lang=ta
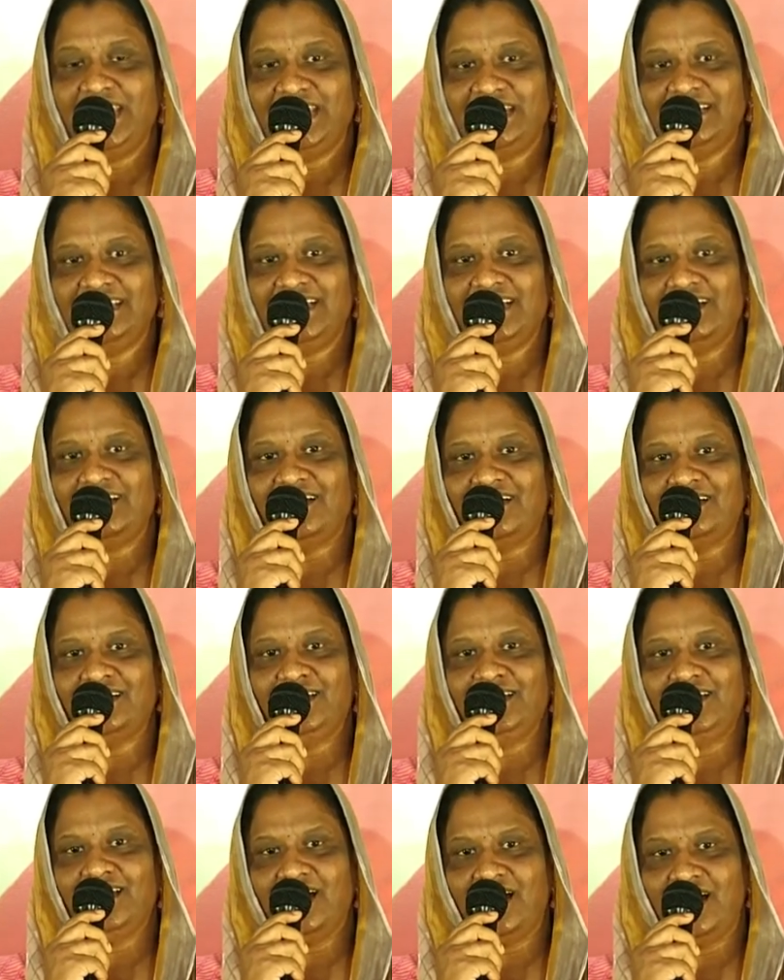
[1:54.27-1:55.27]
இந்த
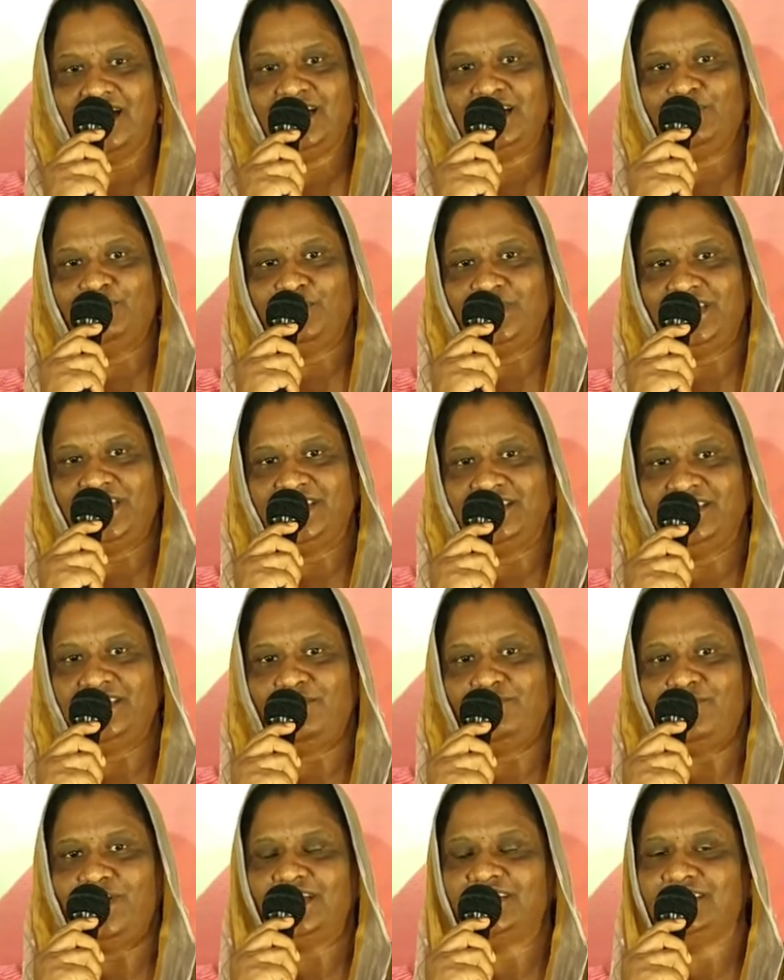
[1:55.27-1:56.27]
நாளில் ஆண்டவர்
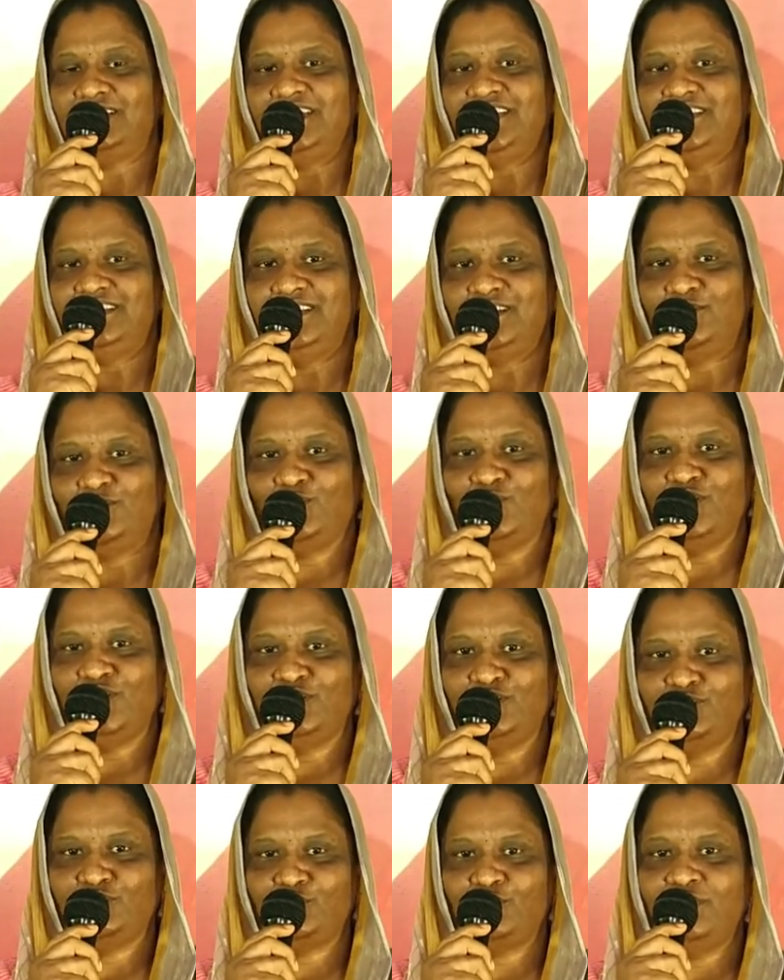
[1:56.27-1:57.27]
இந்த வார்த்தையை தான்
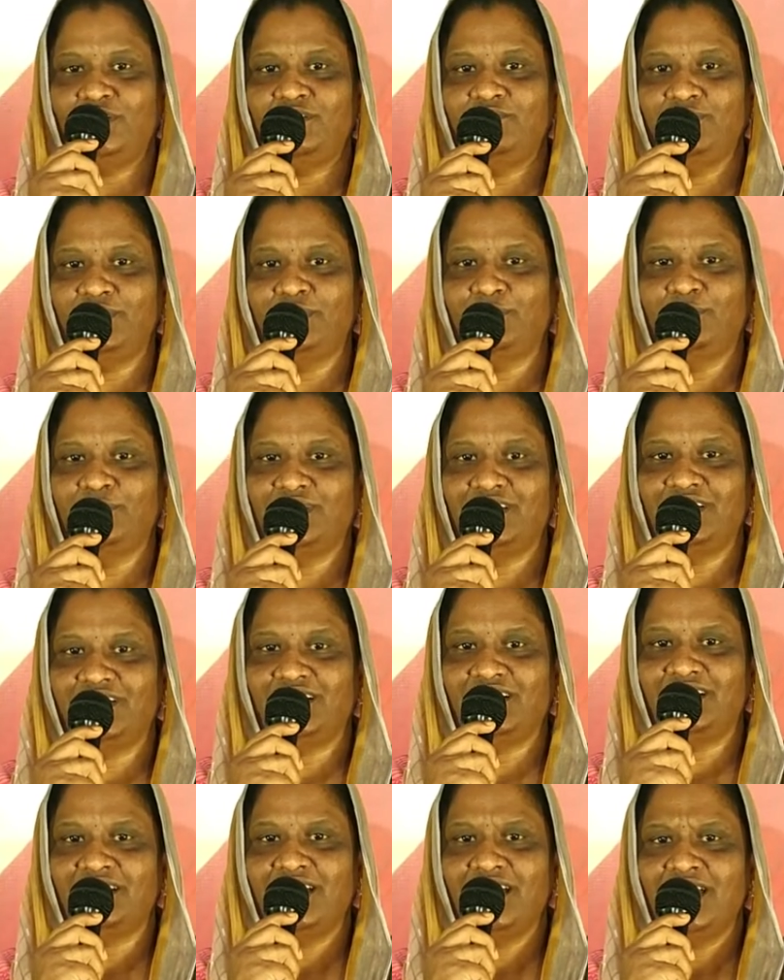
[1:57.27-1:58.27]
உங்களுக்கு சொல்ல
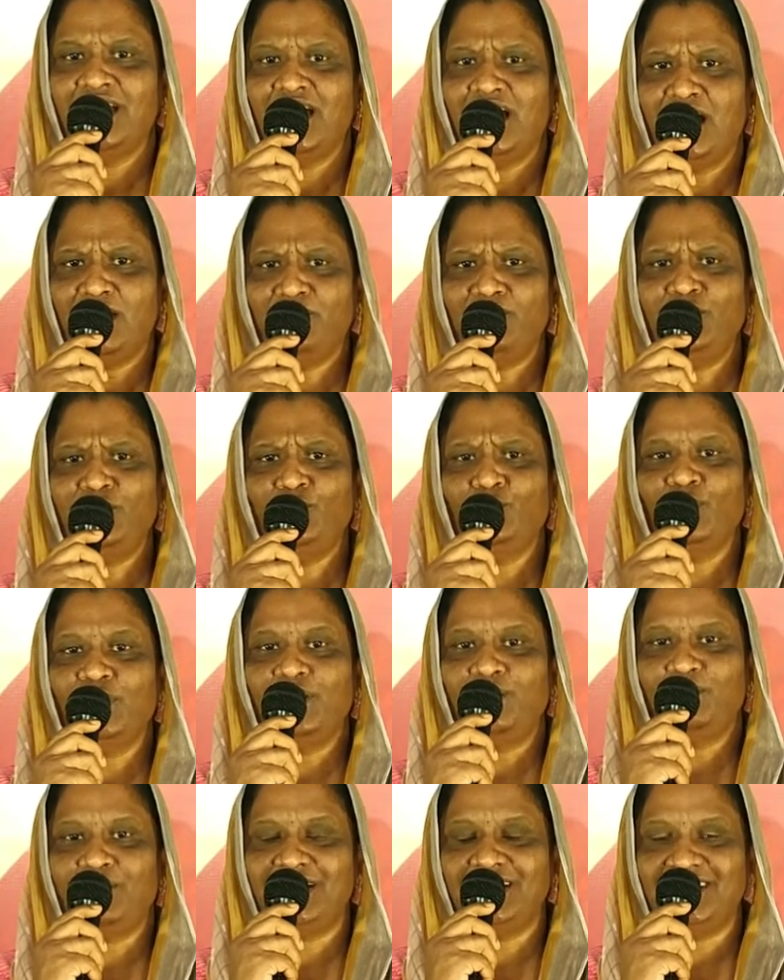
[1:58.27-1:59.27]
விரும்புகிறார் அவர்
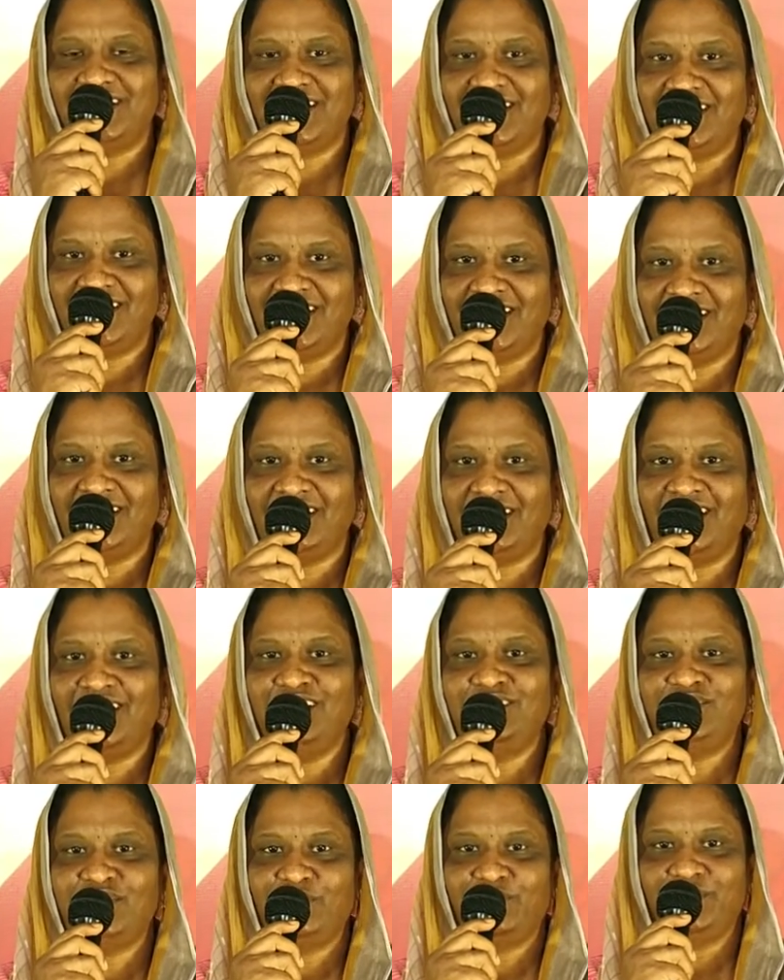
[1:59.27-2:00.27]
உங்கள்
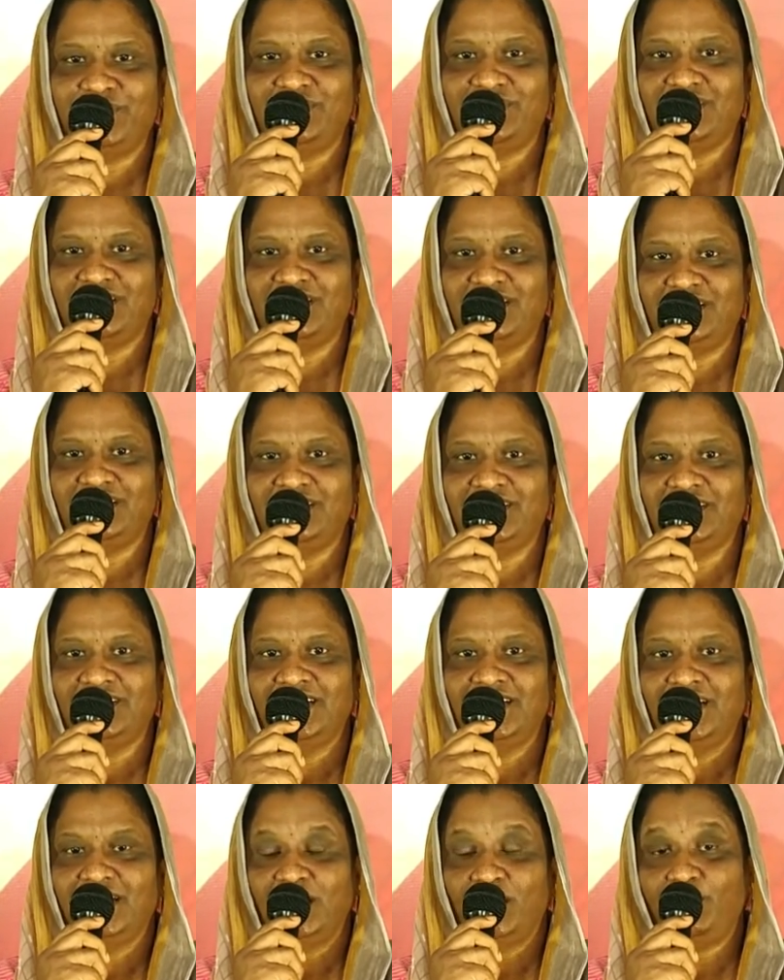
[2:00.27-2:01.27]
மன்றாட்டுக்கெல்லாம் செவிசாய்த்து
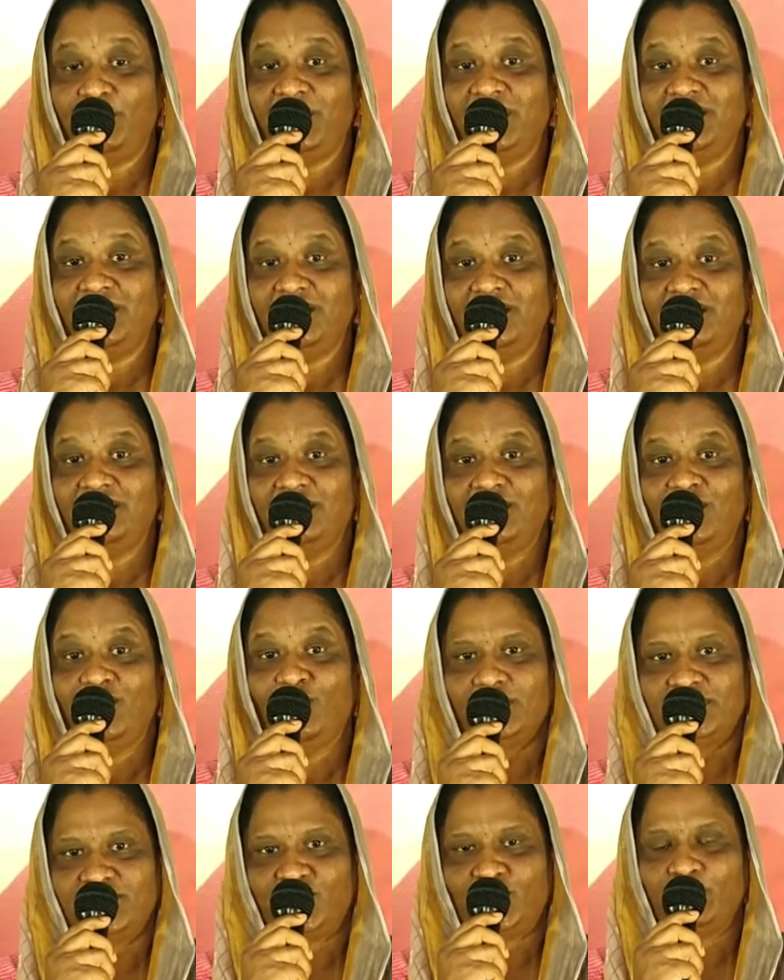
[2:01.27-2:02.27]
அப்படின்னா உங்கள்